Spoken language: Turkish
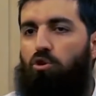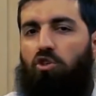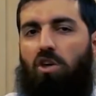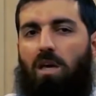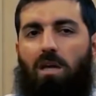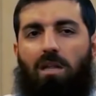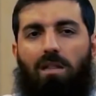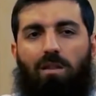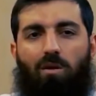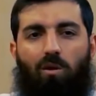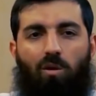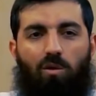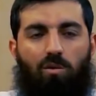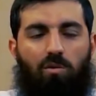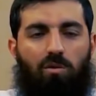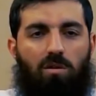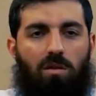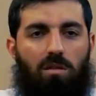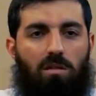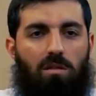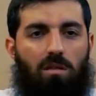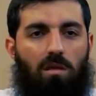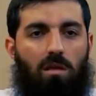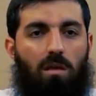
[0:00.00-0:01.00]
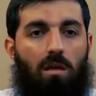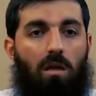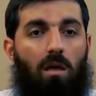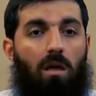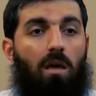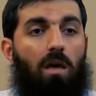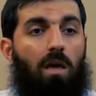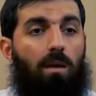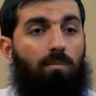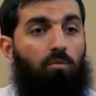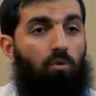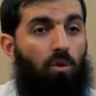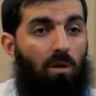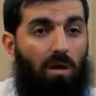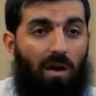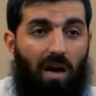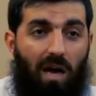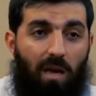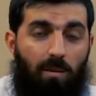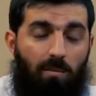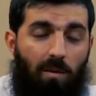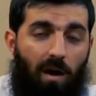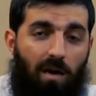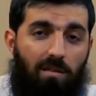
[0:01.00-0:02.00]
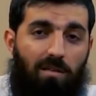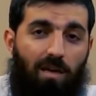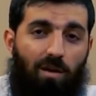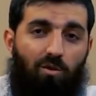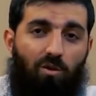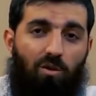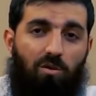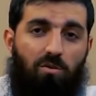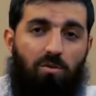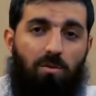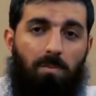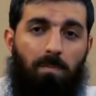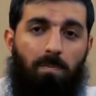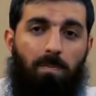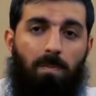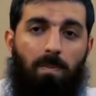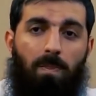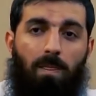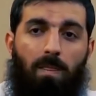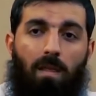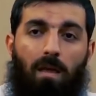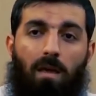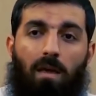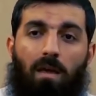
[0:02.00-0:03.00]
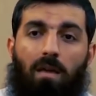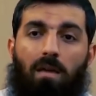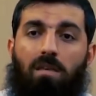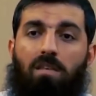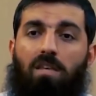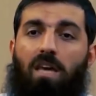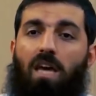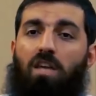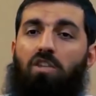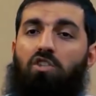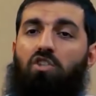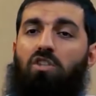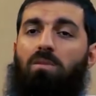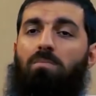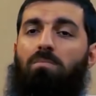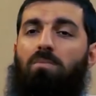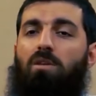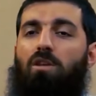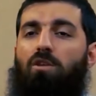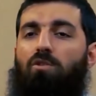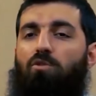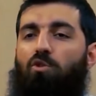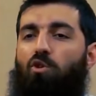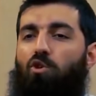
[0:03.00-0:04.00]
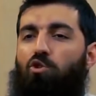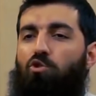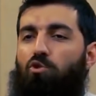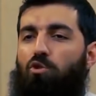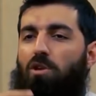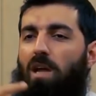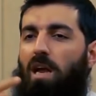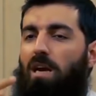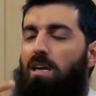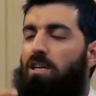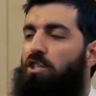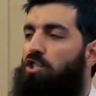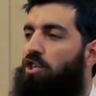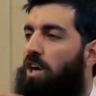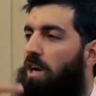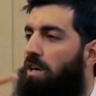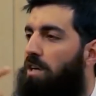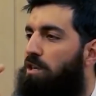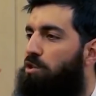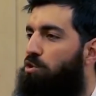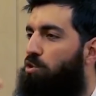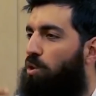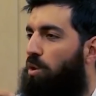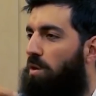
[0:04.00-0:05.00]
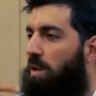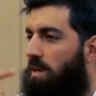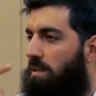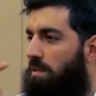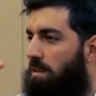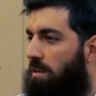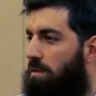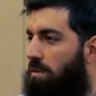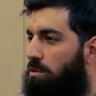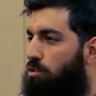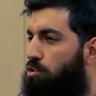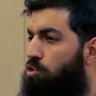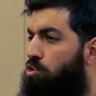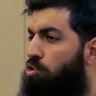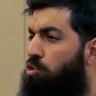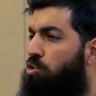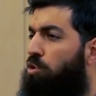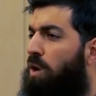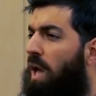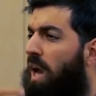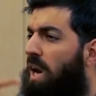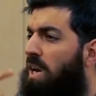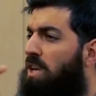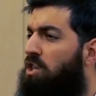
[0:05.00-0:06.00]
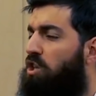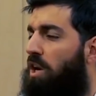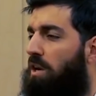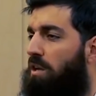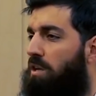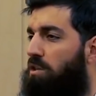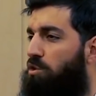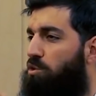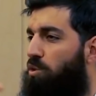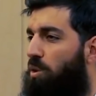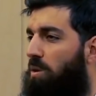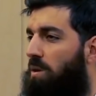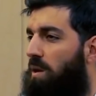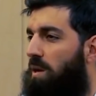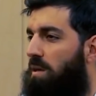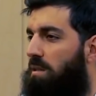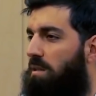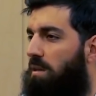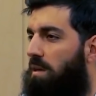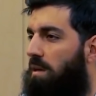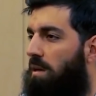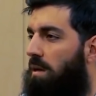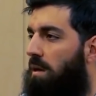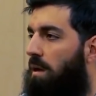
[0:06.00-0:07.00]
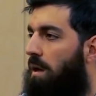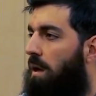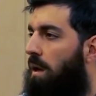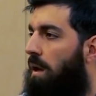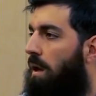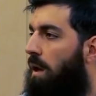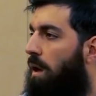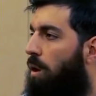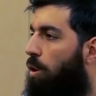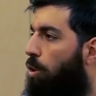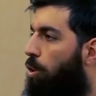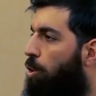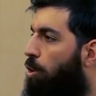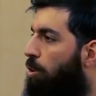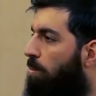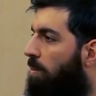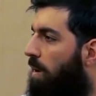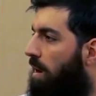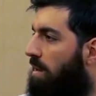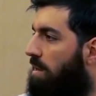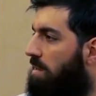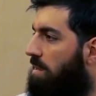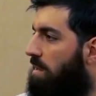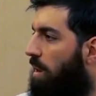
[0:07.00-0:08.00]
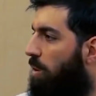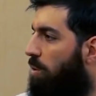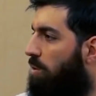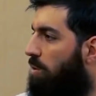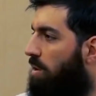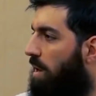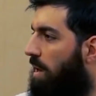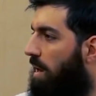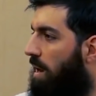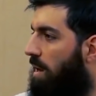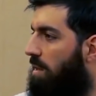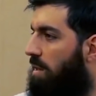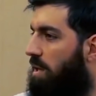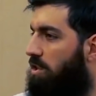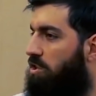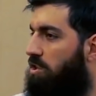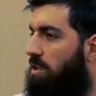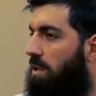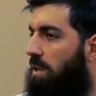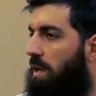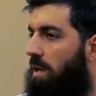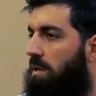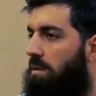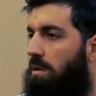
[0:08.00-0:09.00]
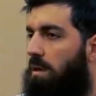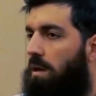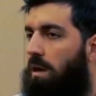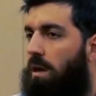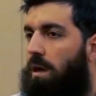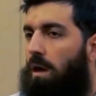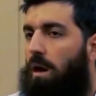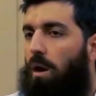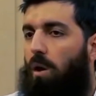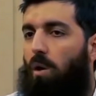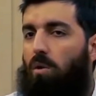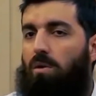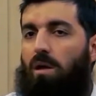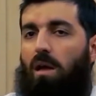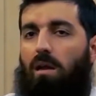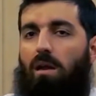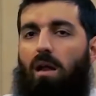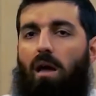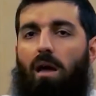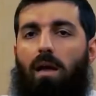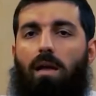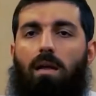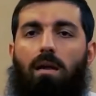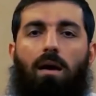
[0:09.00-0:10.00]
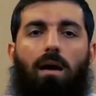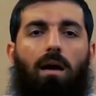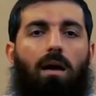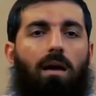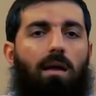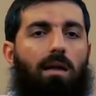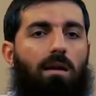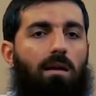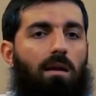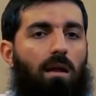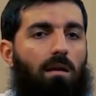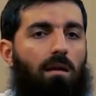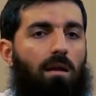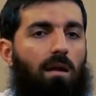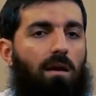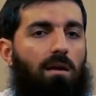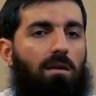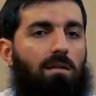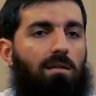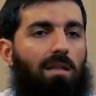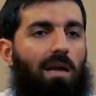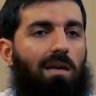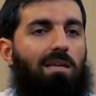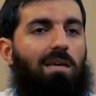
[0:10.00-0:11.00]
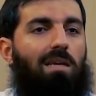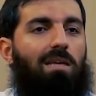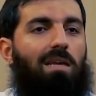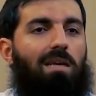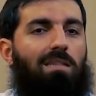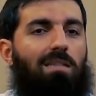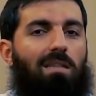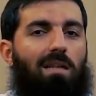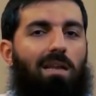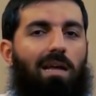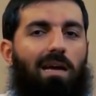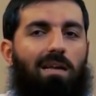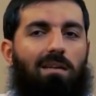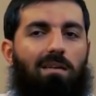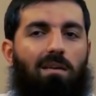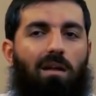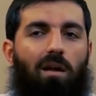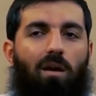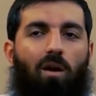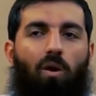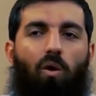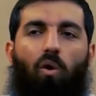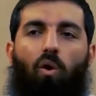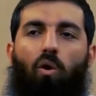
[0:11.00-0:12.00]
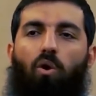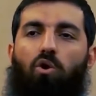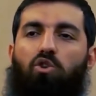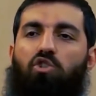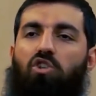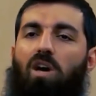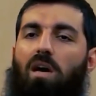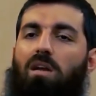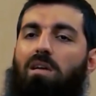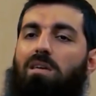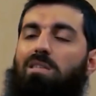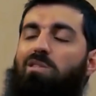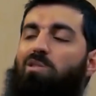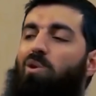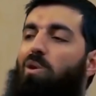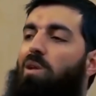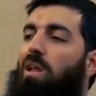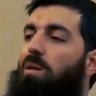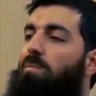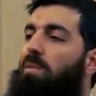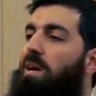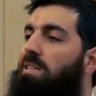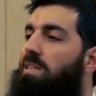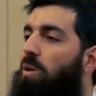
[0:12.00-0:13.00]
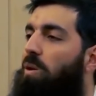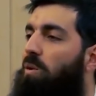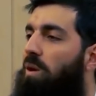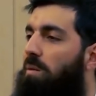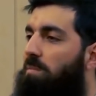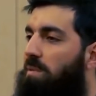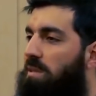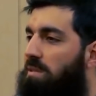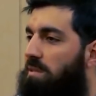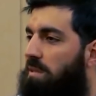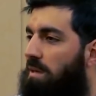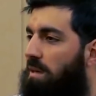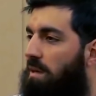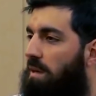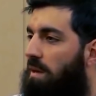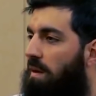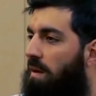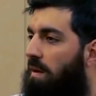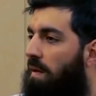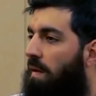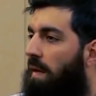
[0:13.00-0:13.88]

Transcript: Bu şekilde öldü gitti. İbnül Kayyım aktarıyor. Gencin biri diyor sürekli şarkı söylerdi. Sürekli şarkı söylerdi. Ölüm anında ona yaklaştılar. Ona la ilahe illallah'ı telkin ettiler. O şarkı söylemeye devam etti.